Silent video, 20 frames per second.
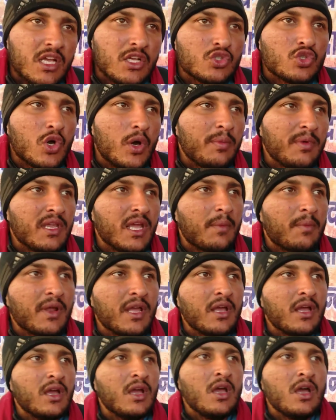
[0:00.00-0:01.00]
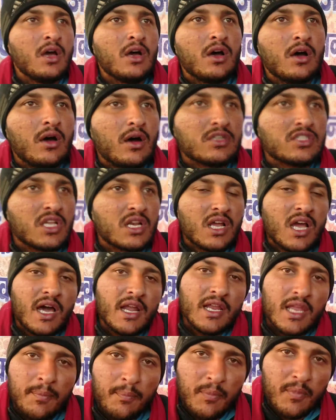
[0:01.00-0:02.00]
थे जो भी अपने
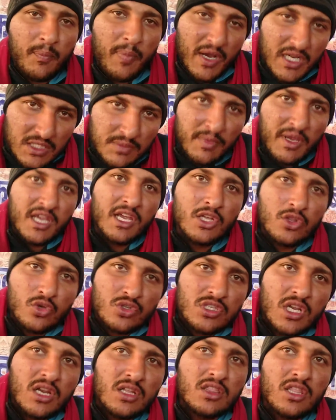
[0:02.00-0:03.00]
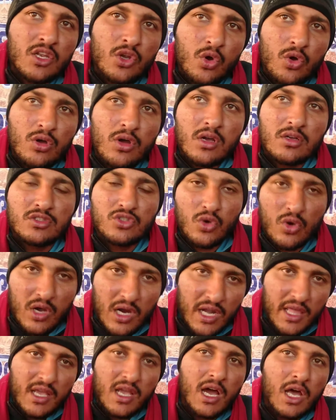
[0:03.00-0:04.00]
सरकार के पक्ष में है तो सर, तीनों जो
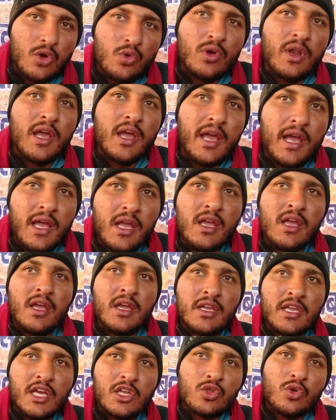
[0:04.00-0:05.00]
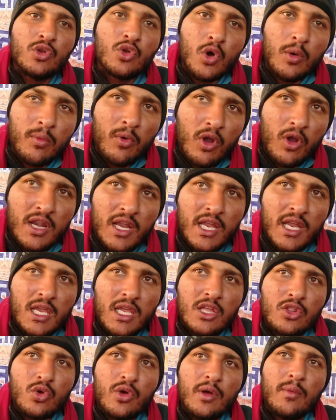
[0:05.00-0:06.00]
काले कानून हैं ये तो इनको बोल रहे हैं कि
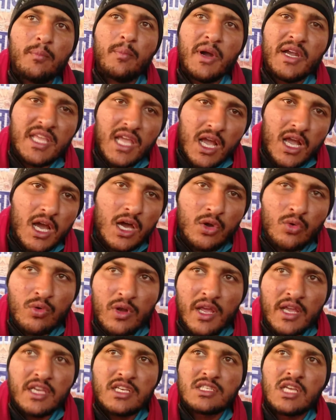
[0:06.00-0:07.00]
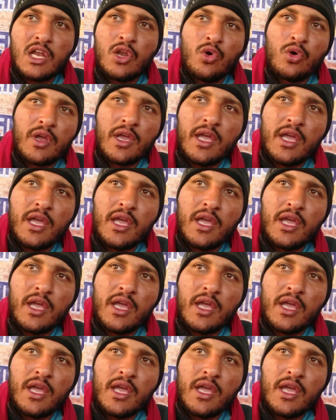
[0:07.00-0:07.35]
ये तो बढ़िया कानून है किसानों